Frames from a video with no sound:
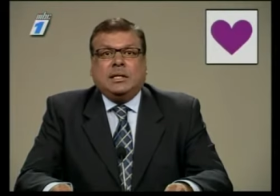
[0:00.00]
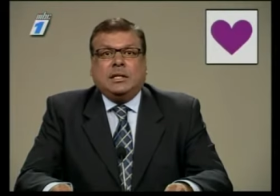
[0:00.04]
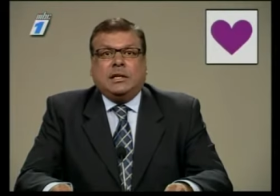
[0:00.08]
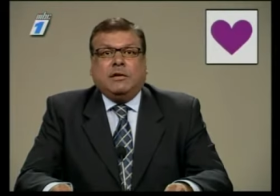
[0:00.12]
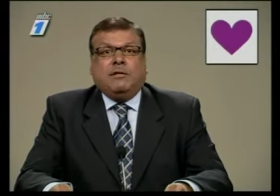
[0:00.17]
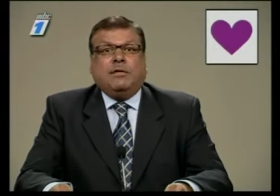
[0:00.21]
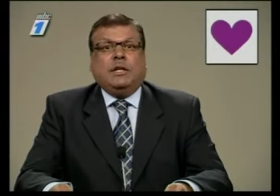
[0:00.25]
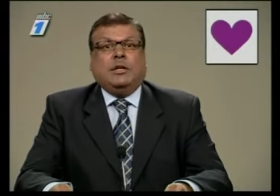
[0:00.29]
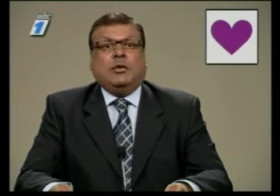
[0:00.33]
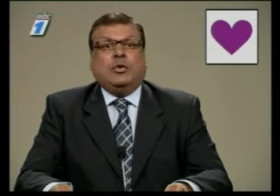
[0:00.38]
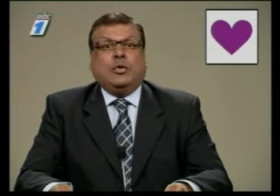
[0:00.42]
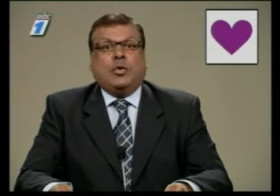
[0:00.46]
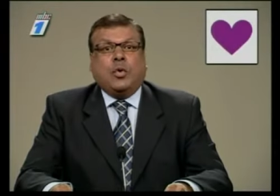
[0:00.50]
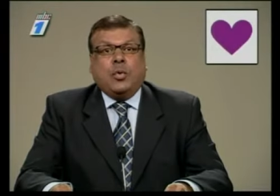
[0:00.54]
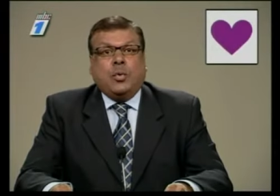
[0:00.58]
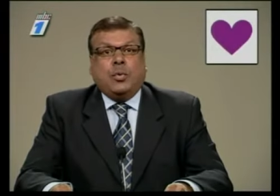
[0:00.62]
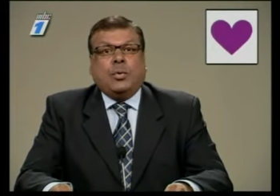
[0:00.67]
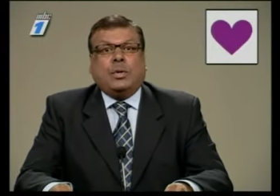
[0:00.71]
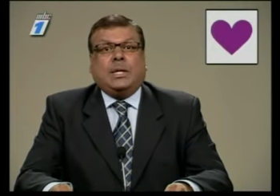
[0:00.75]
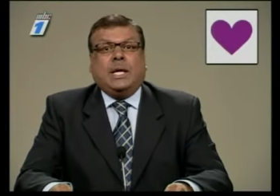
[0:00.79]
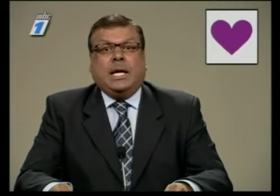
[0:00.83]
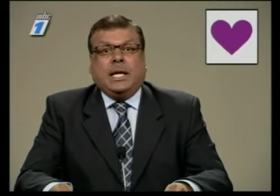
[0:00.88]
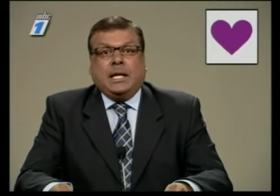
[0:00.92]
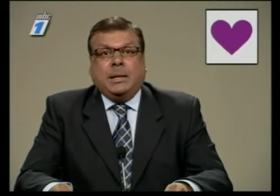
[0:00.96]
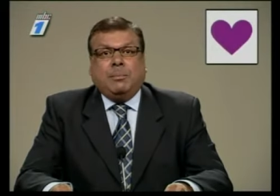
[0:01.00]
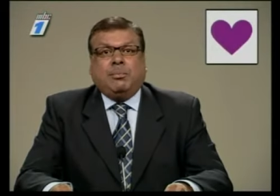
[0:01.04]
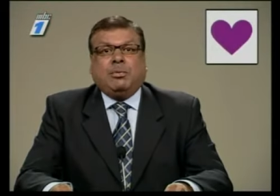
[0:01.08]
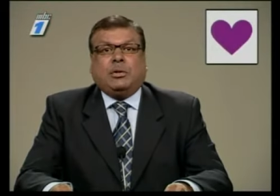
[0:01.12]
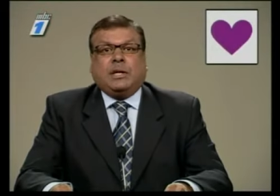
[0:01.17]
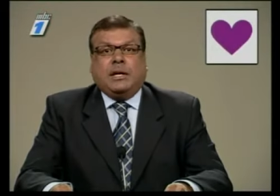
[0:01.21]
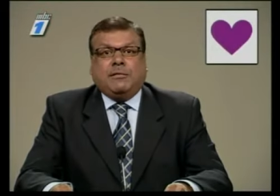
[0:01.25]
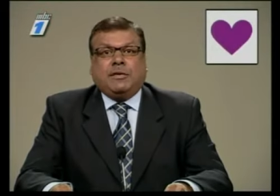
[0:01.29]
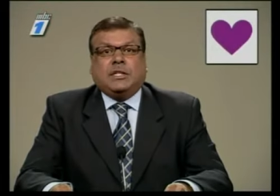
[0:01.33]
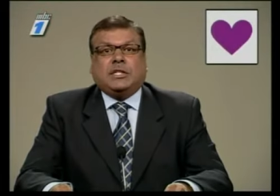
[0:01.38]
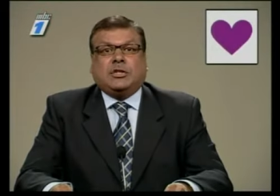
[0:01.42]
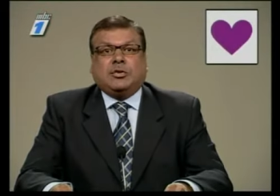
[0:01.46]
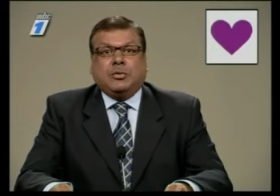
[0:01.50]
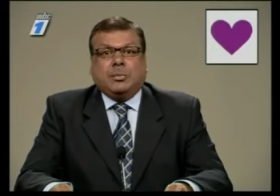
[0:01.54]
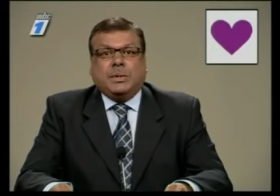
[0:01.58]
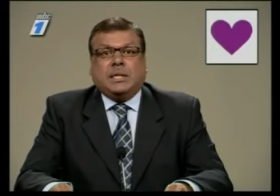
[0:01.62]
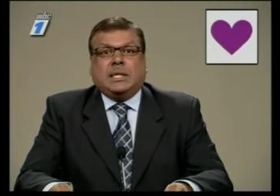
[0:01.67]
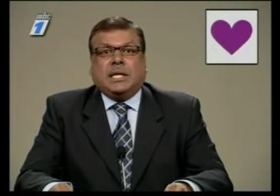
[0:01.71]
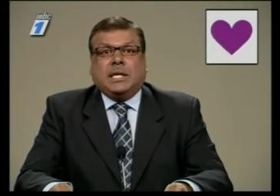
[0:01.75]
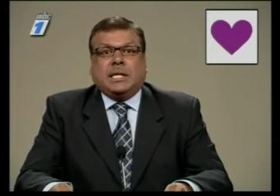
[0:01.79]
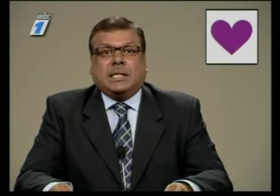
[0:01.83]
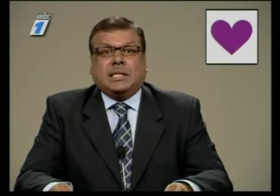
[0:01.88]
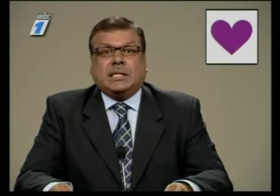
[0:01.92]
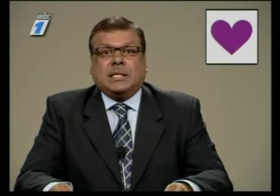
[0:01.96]
qui fin condamnée pour trafic sous
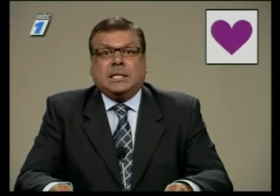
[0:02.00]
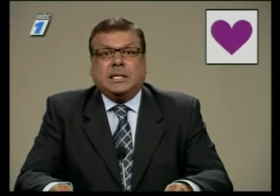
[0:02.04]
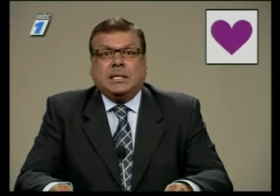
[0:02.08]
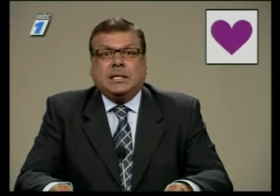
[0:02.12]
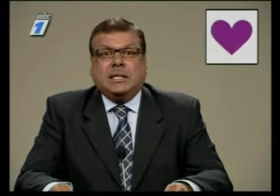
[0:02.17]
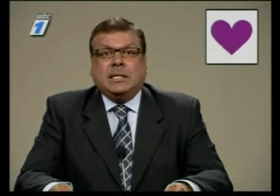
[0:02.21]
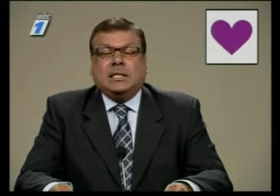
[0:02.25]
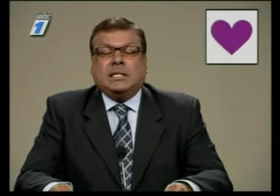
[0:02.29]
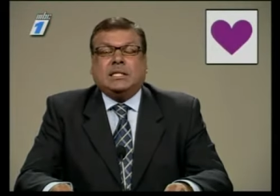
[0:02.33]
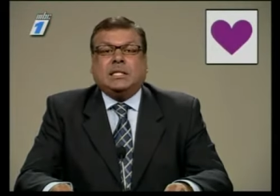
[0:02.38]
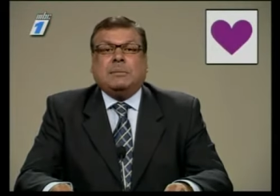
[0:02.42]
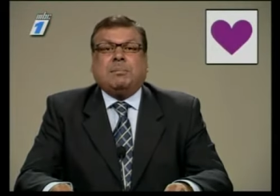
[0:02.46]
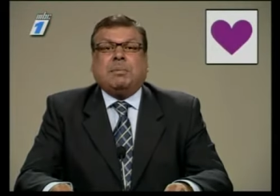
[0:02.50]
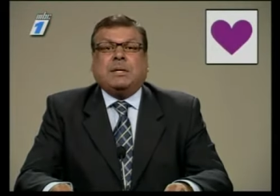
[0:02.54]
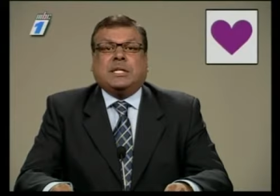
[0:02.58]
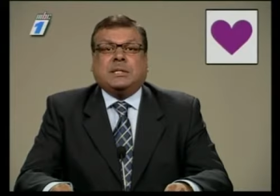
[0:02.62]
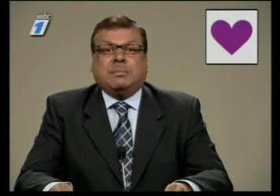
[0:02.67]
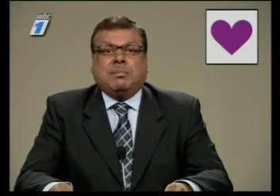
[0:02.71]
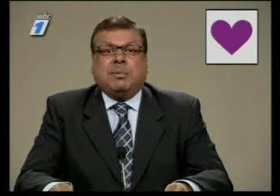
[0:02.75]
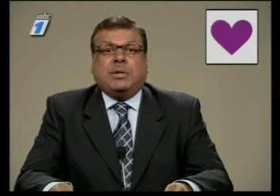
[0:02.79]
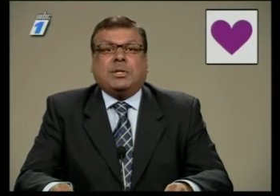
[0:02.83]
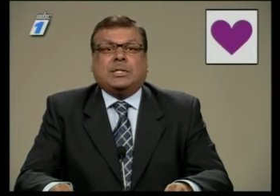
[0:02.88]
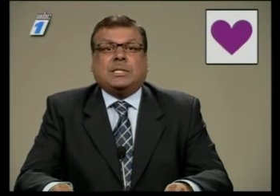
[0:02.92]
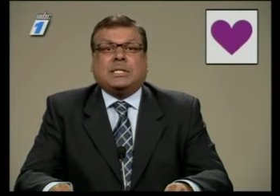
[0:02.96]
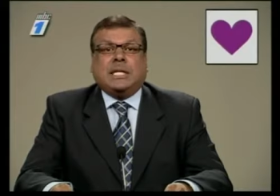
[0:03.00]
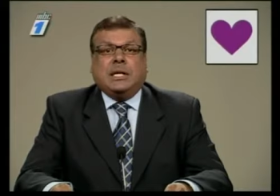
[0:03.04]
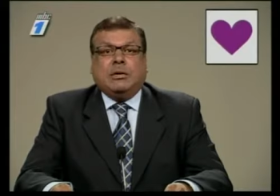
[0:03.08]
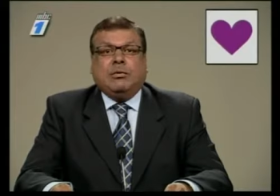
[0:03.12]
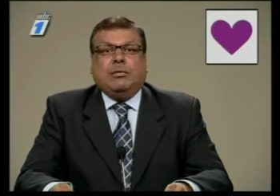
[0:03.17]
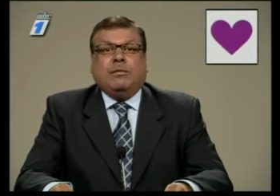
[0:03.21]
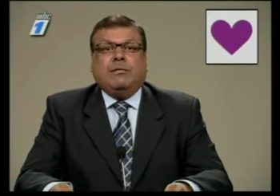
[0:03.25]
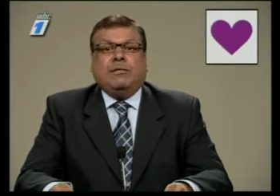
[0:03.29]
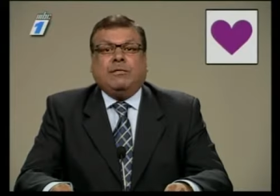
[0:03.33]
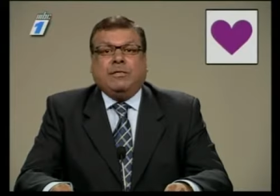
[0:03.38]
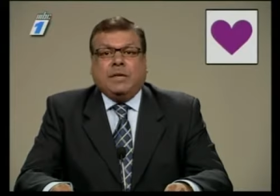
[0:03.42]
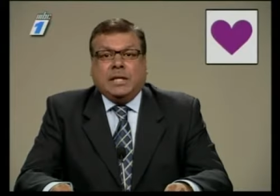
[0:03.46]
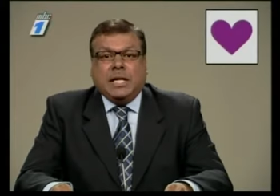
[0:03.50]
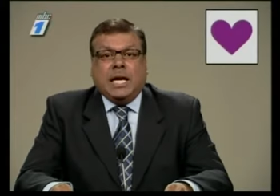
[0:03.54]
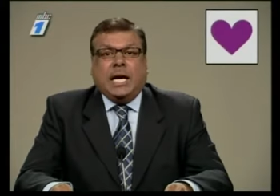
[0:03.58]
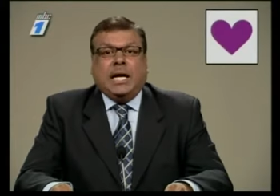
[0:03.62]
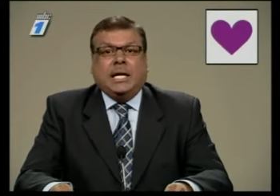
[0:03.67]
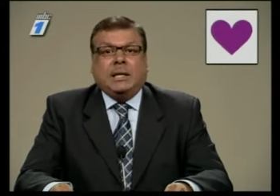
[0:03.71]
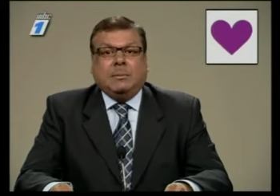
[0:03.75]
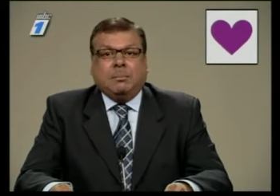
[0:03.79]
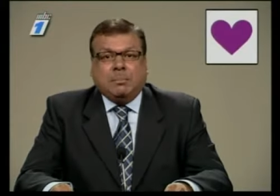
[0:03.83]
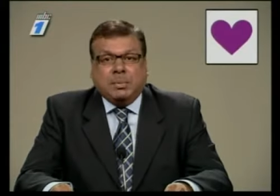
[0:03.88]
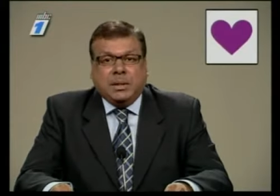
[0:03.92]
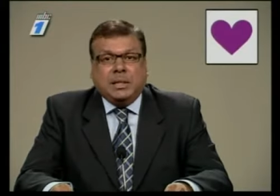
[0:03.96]
Vitex qui le salon
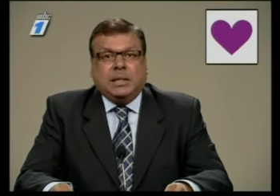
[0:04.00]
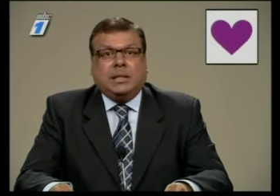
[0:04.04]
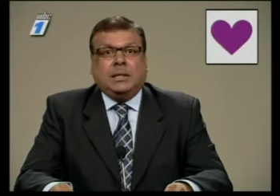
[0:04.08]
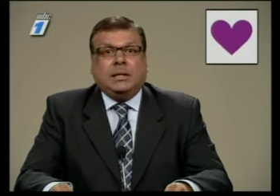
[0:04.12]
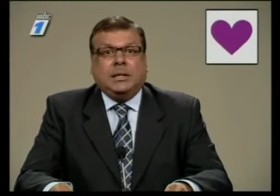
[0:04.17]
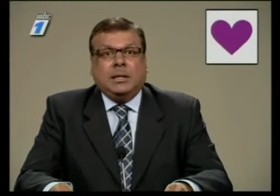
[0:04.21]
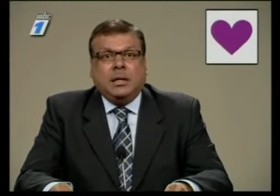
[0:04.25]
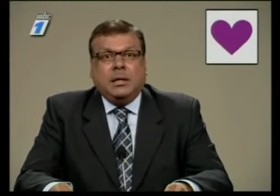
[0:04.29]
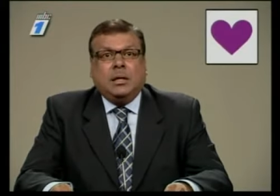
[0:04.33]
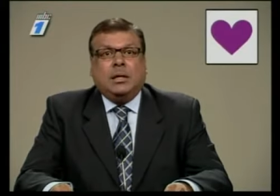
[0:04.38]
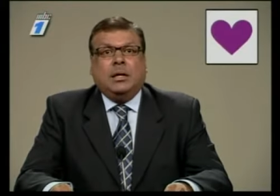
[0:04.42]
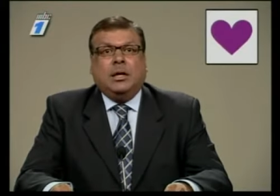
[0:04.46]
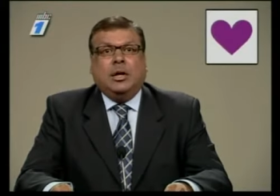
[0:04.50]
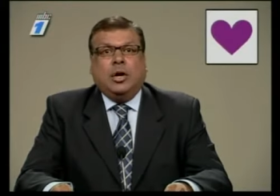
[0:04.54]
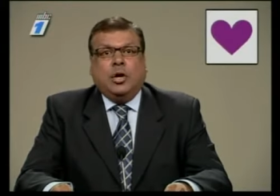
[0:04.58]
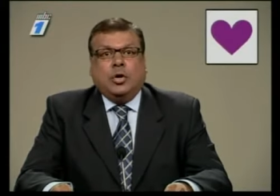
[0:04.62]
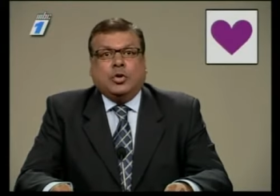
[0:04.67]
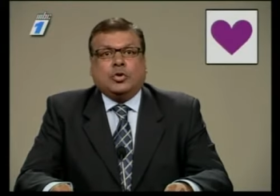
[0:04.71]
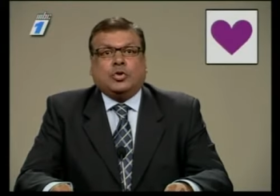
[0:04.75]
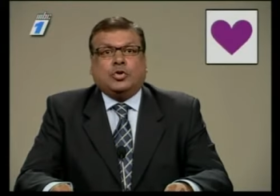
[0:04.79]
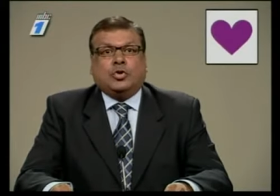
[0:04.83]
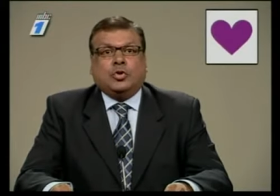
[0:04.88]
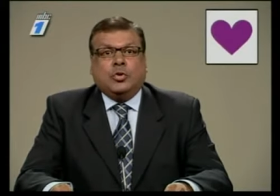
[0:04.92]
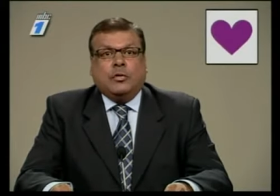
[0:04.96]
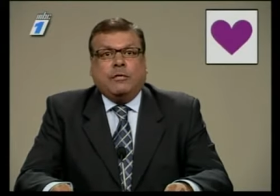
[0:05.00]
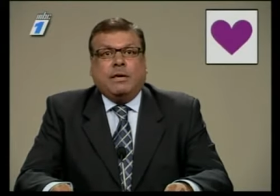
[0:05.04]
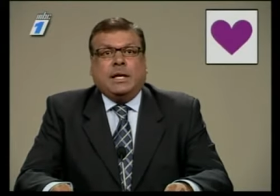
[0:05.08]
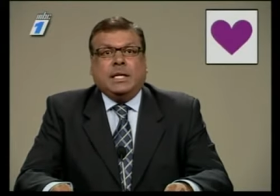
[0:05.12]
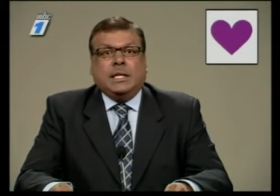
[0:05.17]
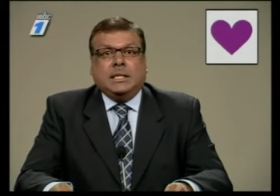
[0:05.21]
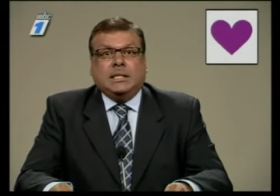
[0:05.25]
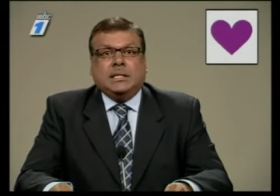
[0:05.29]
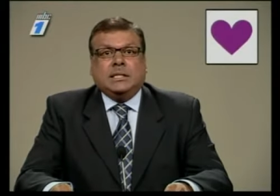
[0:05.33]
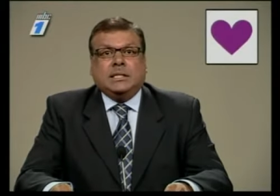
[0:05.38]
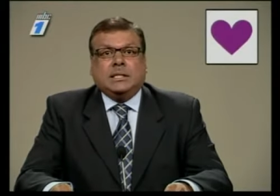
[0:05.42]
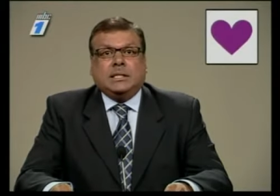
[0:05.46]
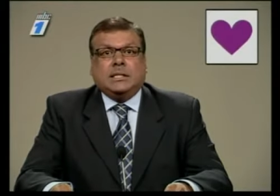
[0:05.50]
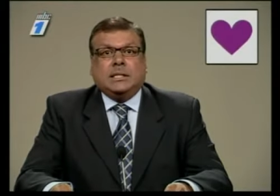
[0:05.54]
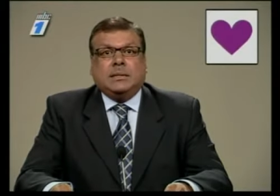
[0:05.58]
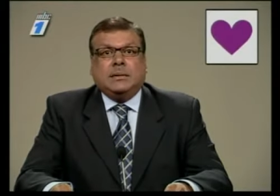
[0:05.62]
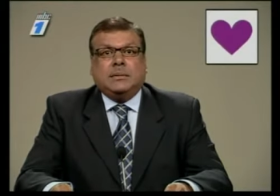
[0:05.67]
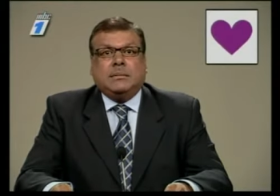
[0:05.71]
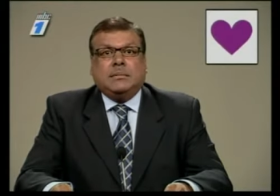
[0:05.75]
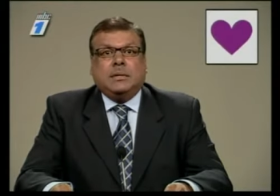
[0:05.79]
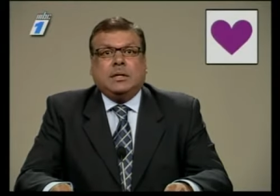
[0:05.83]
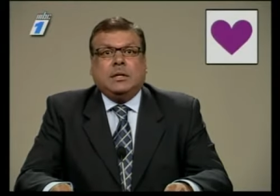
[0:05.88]
VIP en sauvalise